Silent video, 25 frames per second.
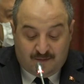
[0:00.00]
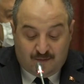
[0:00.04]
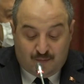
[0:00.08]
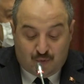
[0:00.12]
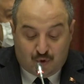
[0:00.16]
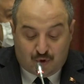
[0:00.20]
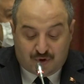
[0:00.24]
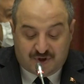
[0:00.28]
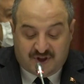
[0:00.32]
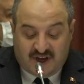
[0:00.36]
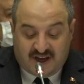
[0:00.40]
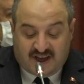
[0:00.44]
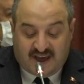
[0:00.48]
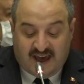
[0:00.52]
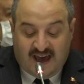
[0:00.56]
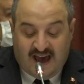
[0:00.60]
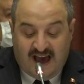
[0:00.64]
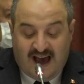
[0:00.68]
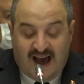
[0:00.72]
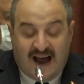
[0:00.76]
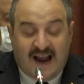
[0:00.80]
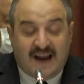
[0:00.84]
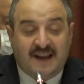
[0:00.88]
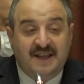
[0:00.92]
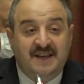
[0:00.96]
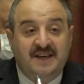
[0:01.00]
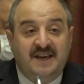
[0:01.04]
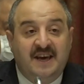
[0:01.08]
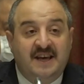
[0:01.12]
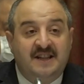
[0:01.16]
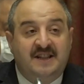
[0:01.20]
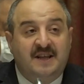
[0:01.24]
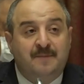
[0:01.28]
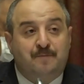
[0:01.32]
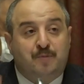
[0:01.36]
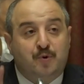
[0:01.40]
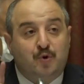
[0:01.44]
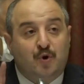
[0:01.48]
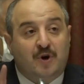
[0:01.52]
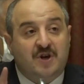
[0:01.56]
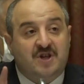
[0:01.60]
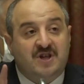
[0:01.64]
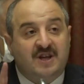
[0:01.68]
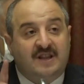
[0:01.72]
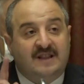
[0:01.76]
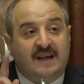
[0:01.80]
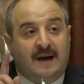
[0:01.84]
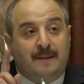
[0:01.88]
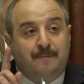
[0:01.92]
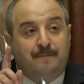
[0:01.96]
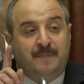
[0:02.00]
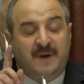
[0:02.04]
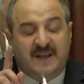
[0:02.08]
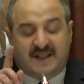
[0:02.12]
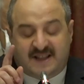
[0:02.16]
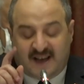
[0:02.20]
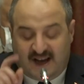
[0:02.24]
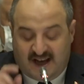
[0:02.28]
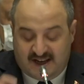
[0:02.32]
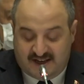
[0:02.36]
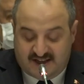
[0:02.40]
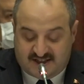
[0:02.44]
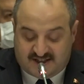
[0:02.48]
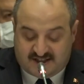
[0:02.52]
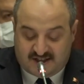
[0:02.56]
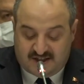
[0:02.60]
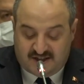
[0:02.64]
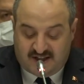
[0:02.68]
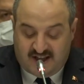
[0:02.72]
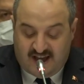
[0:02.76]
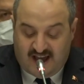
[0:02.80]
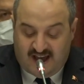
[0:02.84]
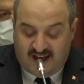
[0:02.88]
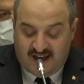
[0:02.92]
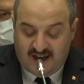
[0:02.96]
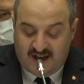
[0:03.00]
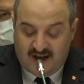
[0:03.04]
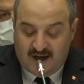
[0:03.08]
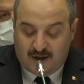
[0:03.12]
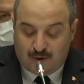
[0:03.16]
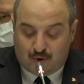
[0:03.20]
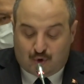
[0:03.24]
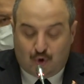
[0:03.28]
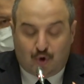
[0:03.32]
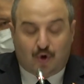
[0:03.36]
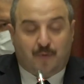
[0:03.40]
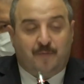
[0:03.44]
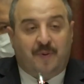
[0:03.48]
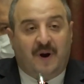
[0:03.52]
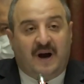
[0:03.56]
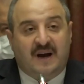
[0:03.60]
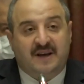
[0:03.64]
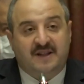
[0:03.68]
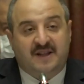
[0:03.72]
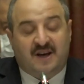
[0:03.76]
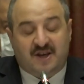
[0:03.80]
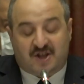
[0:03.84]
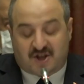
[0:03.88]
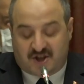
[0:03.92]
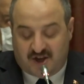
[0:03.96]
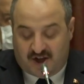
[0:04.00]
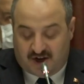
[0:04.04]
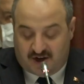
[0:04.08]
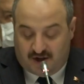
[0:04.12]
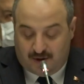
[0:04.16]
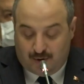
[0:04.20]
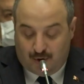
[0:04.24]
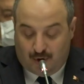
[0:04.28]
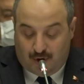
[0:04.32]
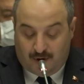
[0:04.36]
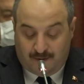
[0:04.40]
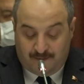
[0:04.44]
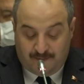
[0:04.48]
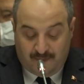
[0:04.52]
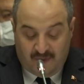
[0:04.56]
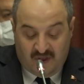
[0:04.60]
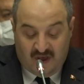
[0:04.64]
buradaki her yedi projeden bir tanesinde Türk paydaş yer alıyor.